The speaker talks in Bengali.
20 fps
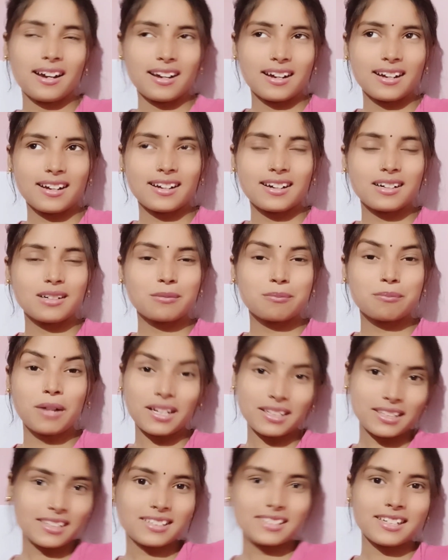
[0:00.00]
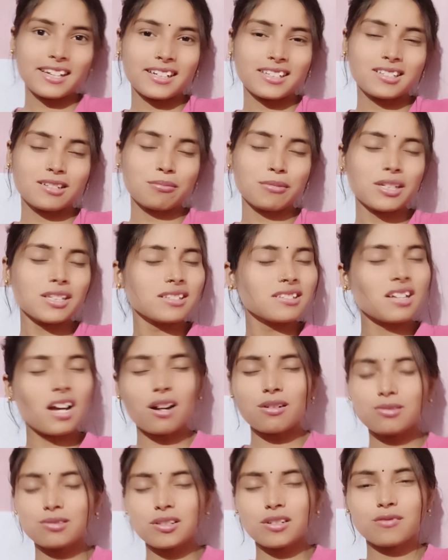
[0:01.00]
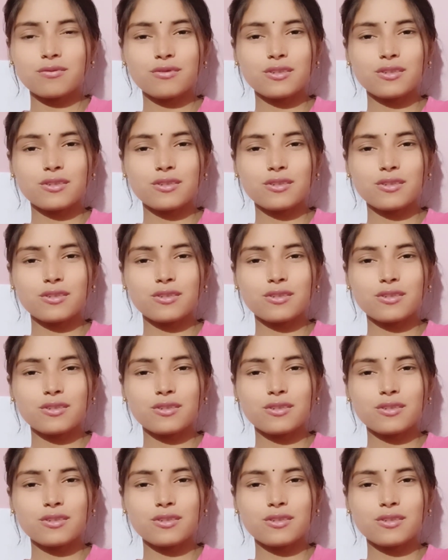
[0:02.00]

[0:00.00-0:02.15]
আর মাদার্স ডে আসছে মানে দারুণ দাম